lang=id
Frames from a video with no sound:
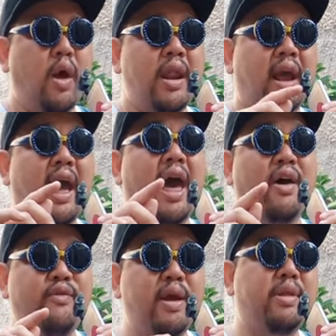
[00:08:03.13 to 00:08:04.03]
ada
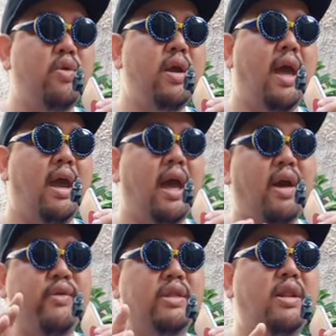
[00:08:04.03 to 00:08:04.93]
KHV atau enggak
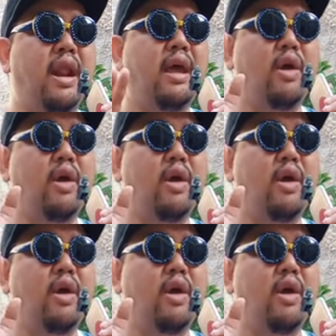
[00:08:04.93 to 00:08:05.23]
KHV itu adalah